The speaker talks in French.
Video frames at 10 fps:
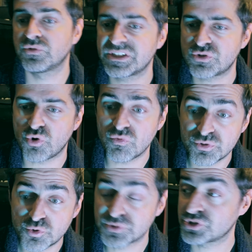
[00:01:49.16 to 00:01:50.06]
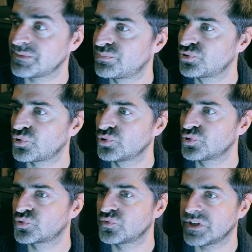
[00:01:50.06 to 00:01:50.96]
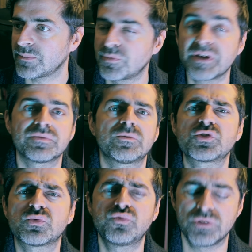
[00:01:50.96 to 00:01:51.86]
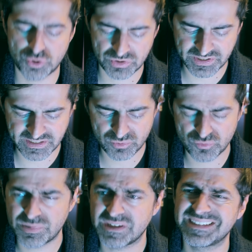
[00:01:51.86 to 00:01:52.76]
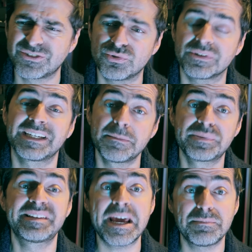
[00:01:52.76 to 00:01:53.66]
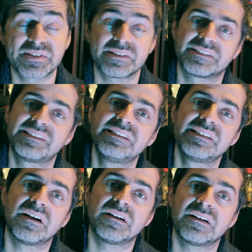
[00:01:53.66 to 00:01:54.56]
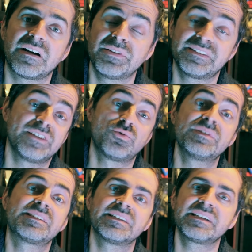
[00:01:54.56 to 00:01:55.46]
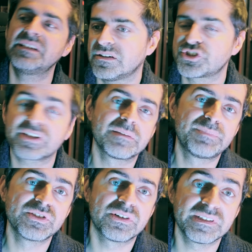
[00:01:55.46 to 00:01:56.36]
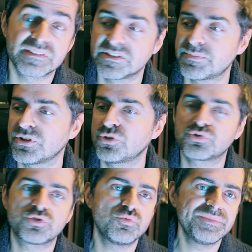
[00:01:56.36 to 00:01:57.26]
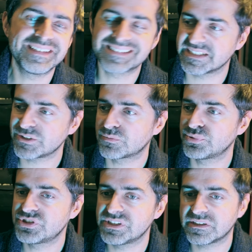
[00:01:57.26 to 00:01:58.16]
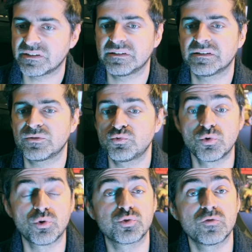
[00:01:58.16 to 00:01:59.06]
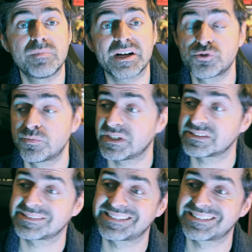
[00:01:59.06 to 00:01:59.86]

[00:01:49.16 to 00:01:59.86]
Faudrait que je le revoie du coup parce que je n'ai plus trop de souvenirs. Bon bref, on s'en fout. Là, je suis en train de vous parler de Crypt Tapes qui euh, en fait est une série. Euh, chaque épisode est indépendant, donc c'est une mini-série, on peut dire, où on retrouve Marc Duplas